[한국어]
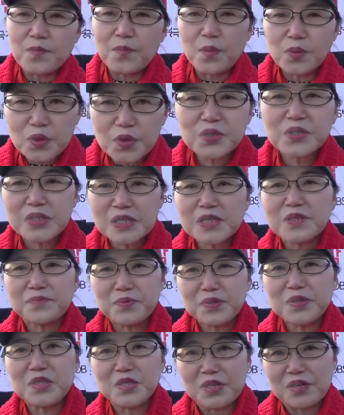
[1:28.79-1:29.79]
못 오시는
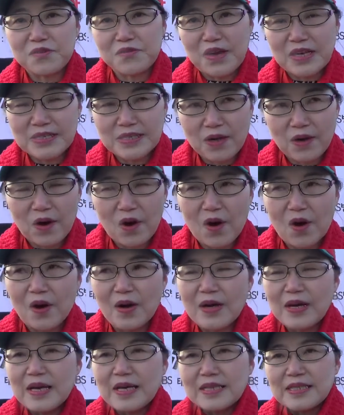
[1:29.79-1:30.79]
분들을 위해서
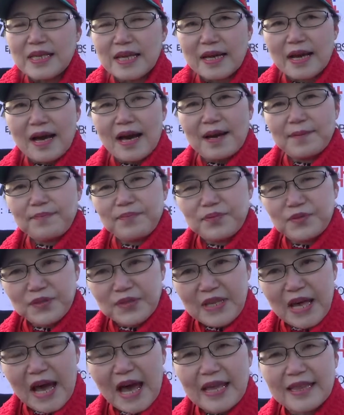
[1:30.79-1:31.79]
제가
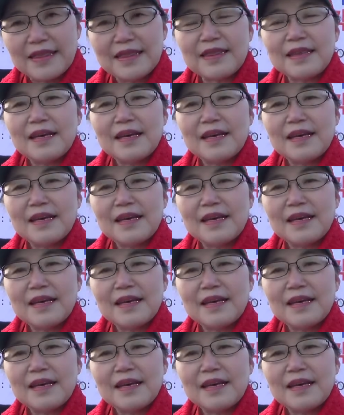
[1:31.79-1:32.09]
부산,